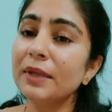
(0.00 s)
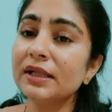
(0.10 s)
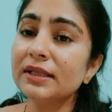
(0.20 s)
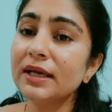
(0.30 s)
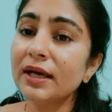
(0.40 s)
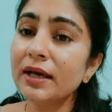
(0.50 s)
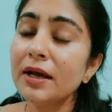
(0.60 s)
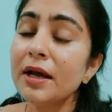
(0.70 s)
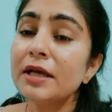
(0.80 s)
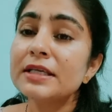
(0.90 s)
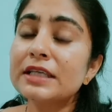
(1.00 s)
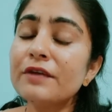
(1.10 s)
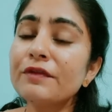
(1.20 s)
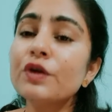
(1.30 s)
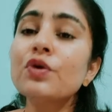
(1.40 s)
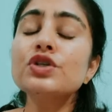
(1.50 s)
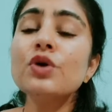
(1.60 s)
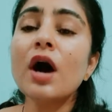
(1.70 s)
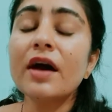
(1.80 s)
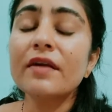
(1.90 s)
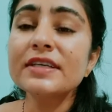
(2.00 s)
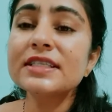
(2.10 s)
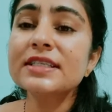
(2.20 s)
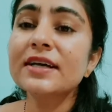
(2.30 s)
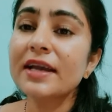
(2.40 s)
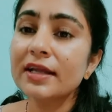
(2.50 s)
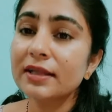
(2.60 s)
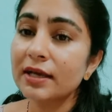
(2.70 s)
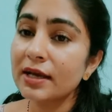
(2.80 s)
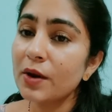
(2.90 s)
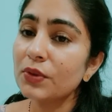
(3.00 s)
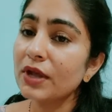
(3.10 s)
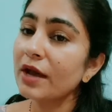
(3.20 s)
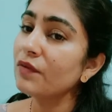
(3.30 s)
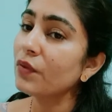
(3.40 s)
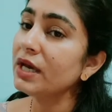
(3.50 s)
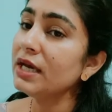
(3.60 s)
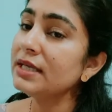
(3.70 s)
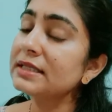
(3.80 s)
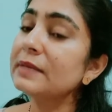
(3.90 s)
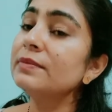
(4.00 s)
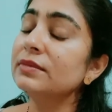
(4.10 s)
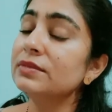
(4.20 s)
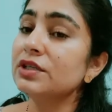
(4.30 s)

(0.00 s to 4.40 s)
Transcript: मिलती हैं सिर्फ इनको जो हार्वेस्ट करने का तरीका होता है वही इन सब